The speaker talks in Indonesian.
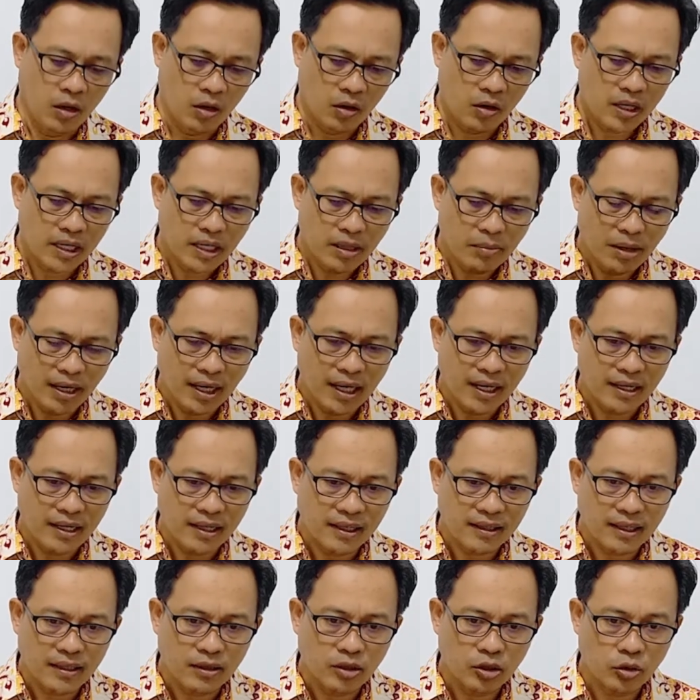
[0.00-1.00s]
orang yang
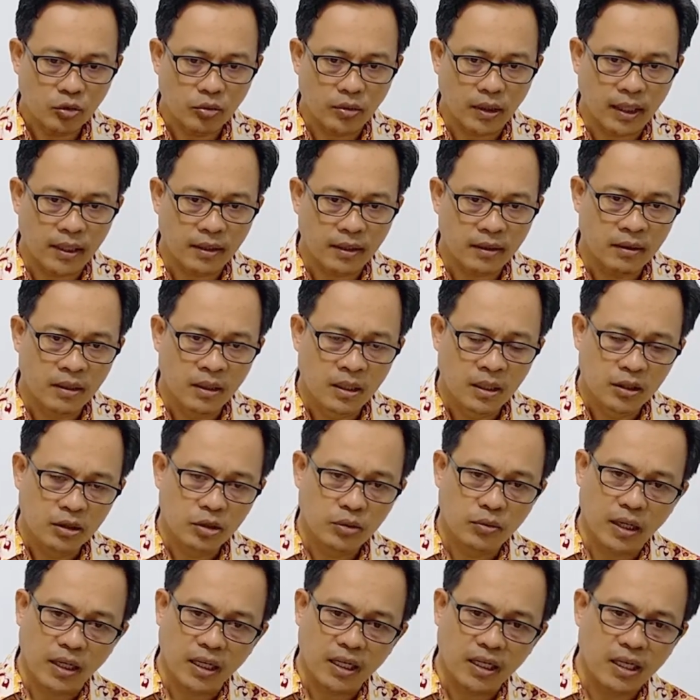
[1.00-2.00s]
mengandalkan Tuhan
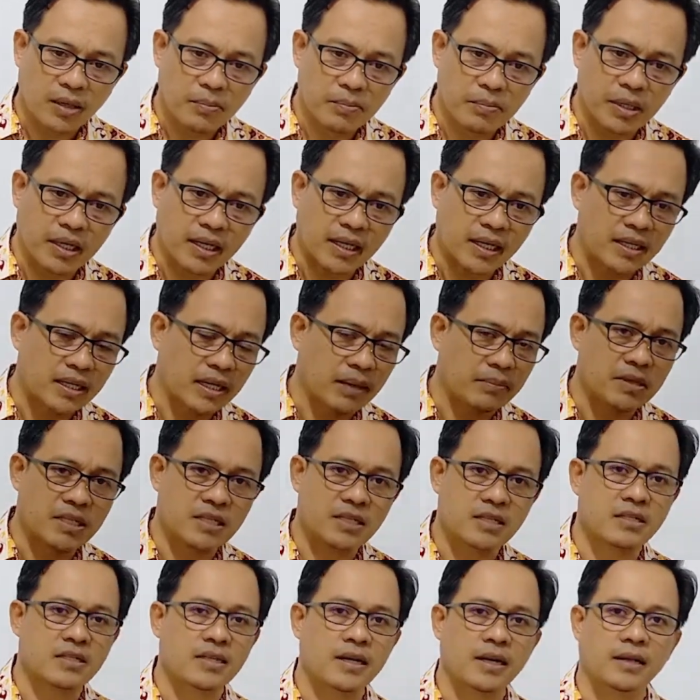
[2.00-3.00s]
Tuhan akan berikan damai
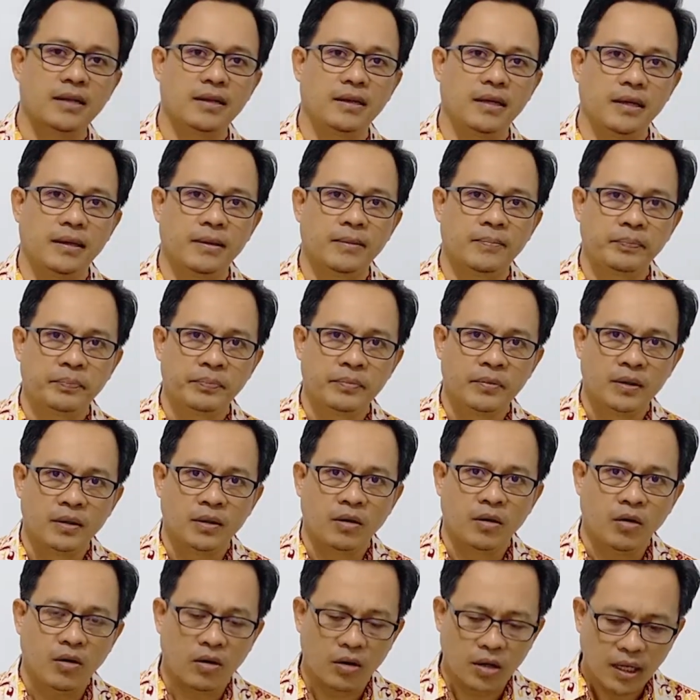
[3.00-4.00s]
sejahtera
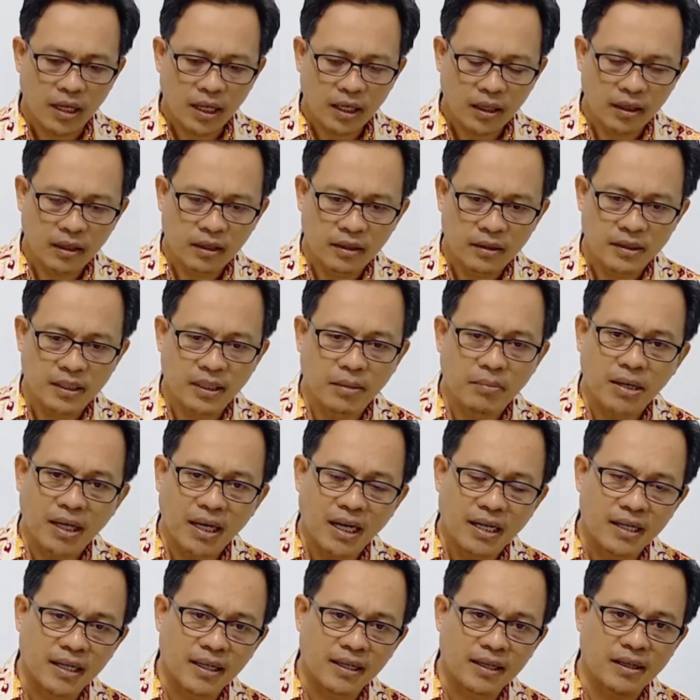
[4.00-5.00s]
orang yang
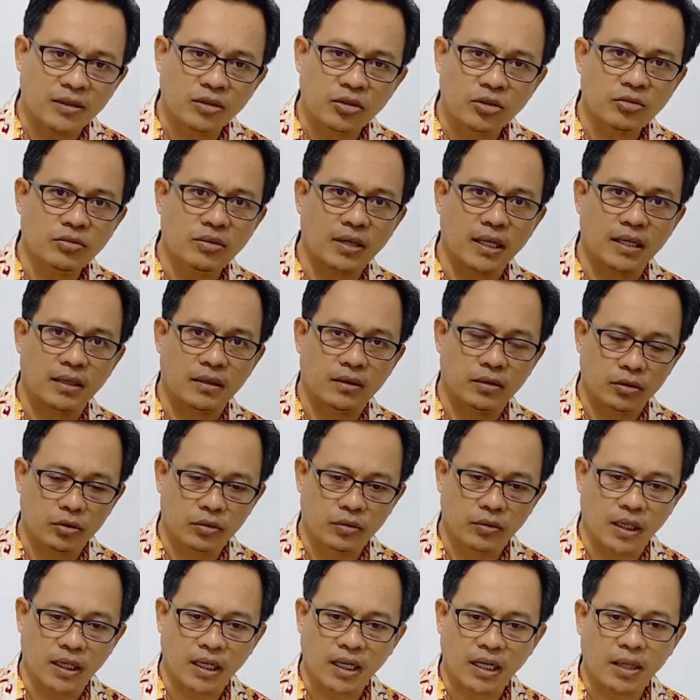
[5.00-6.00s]
mengandalkan Tuhan
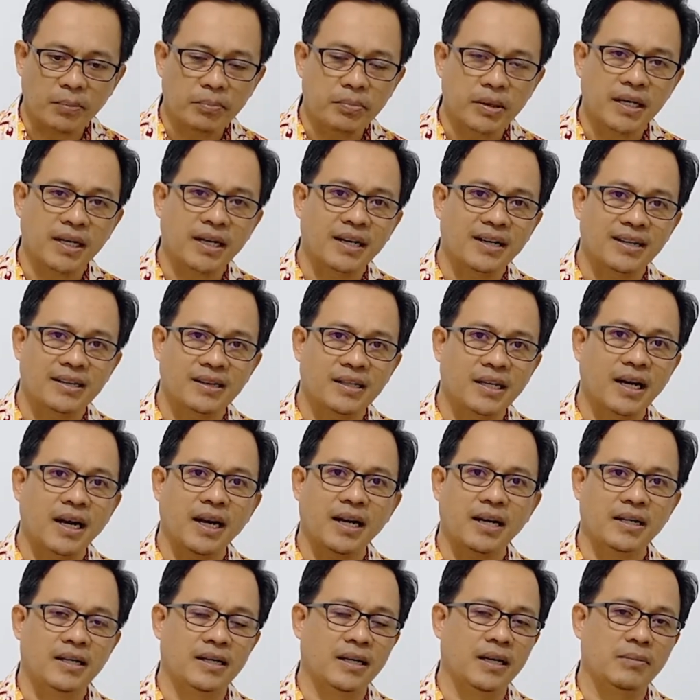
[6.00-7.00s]
Tuhan akan berikan
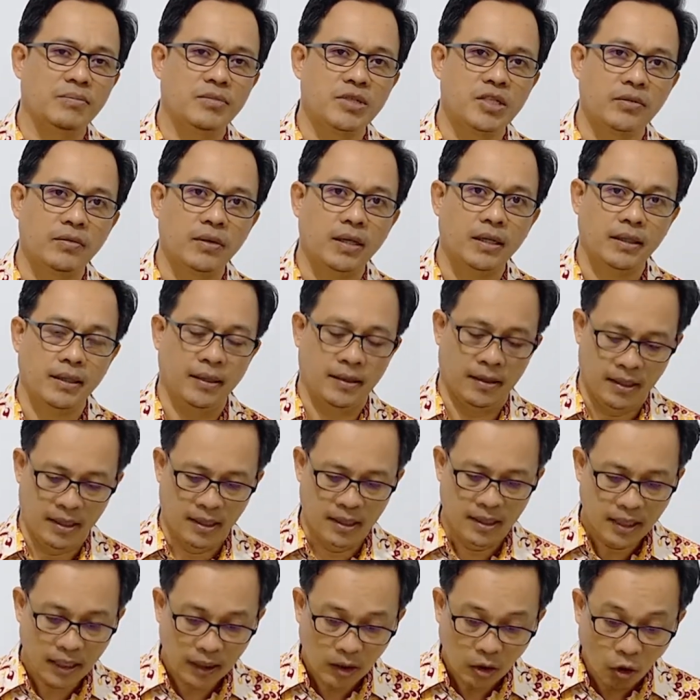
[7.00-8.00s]
ketenangan dalam jiwanya
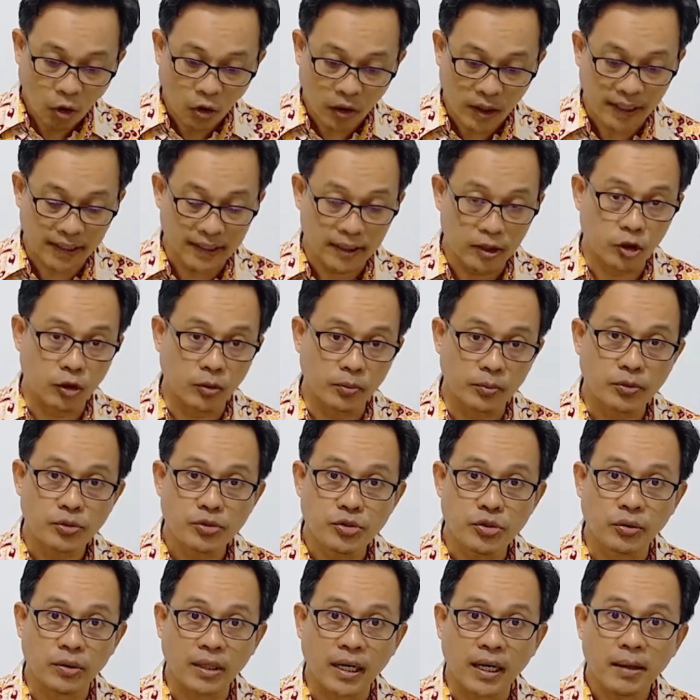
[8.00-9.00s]
dan orang itu pun
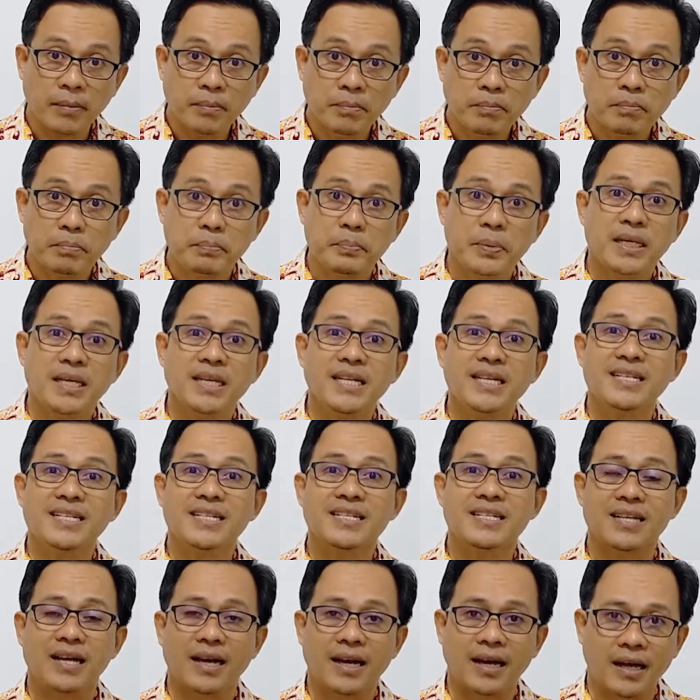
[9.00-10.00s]
juga
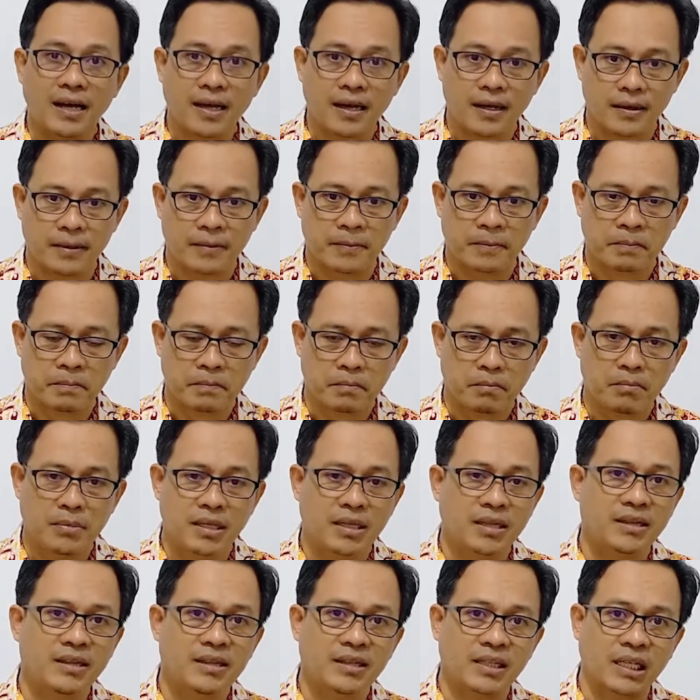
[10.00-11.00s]
bisa
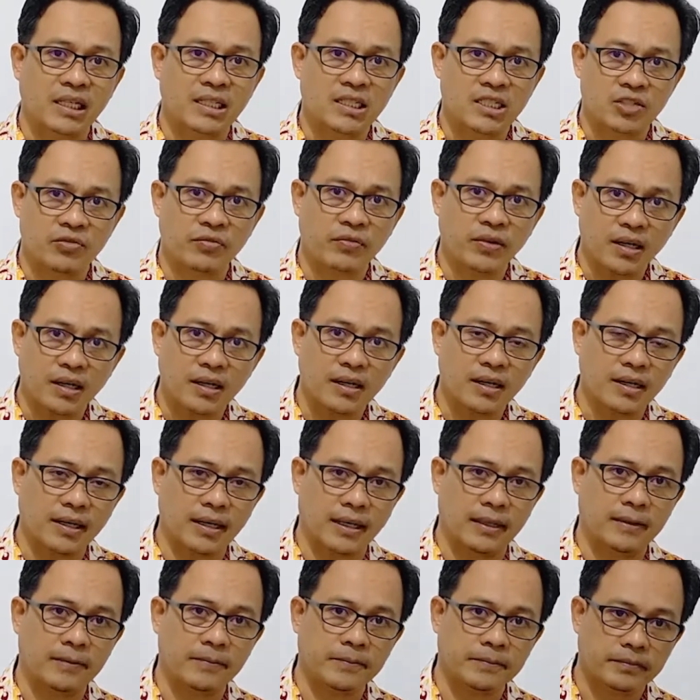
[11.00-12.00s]

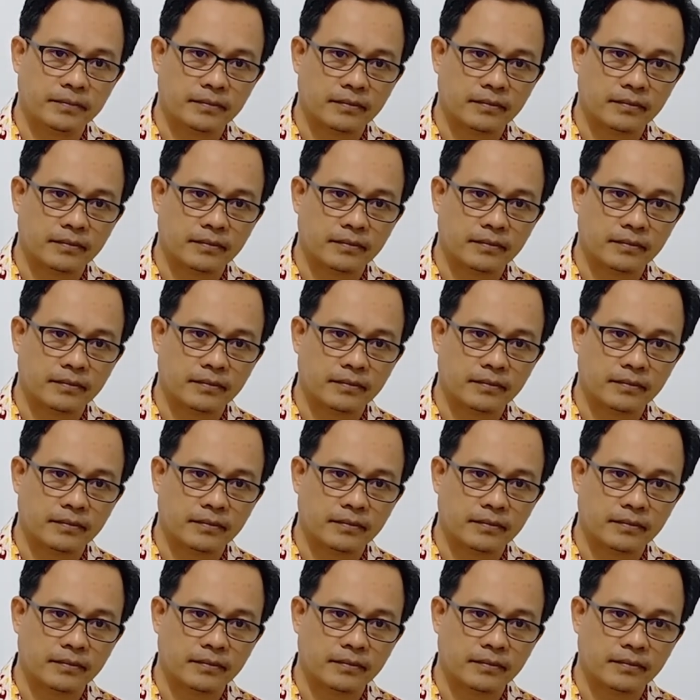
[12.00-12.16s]
mentransferkan